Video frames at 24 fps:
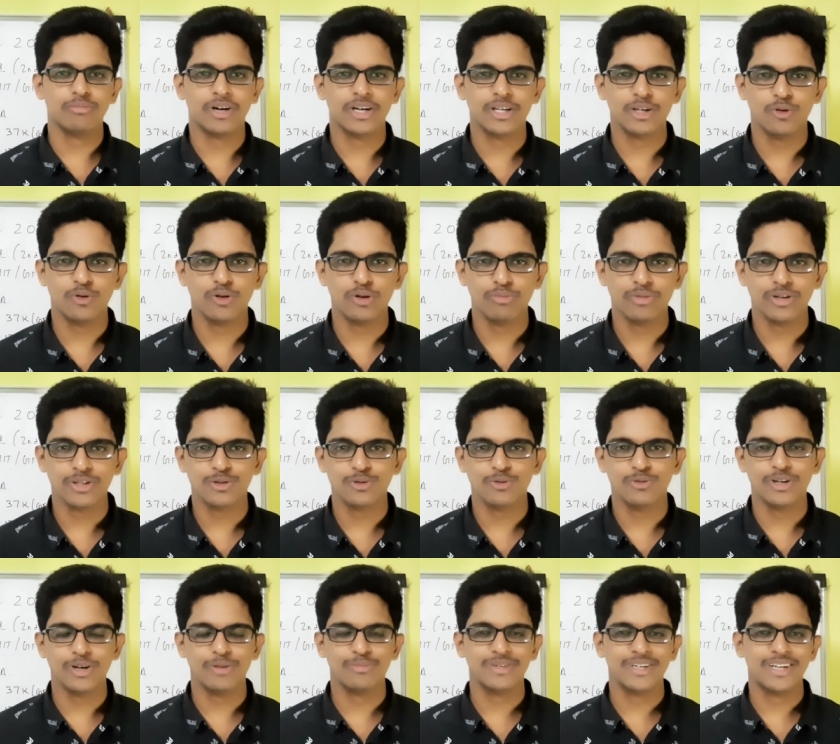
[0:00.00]
बढ़िया होंगे मस्त
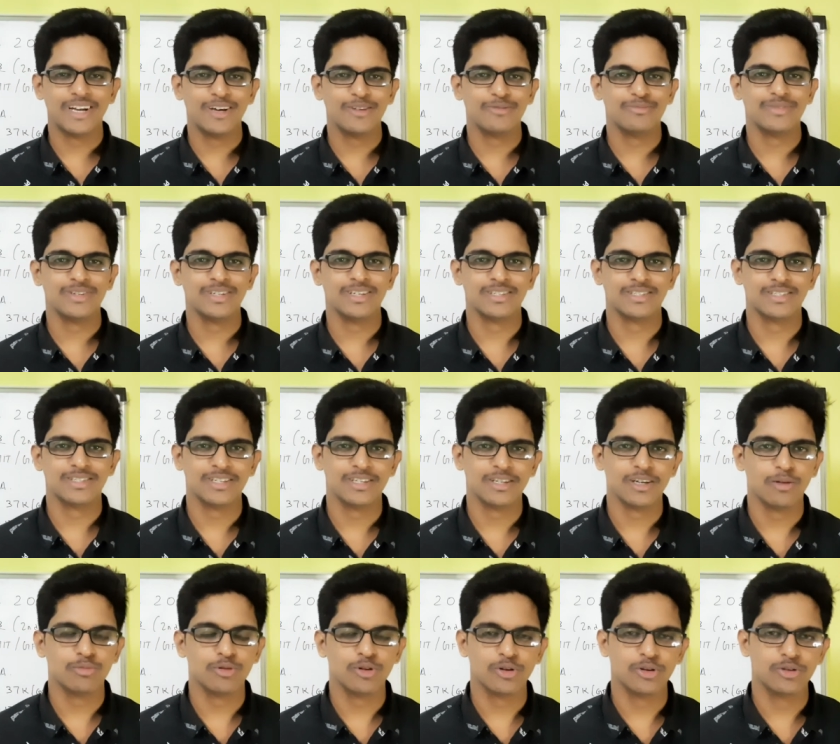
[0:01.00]
होंगे अपनी लाइफ में अच्छे
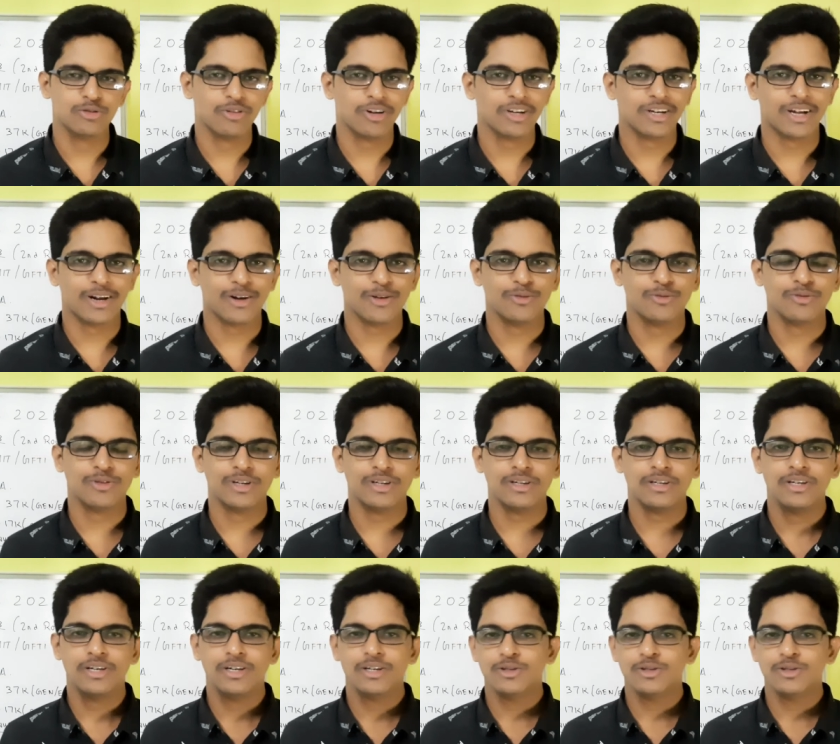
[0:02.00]
आप लोग एंजॉय कर रहे होंगे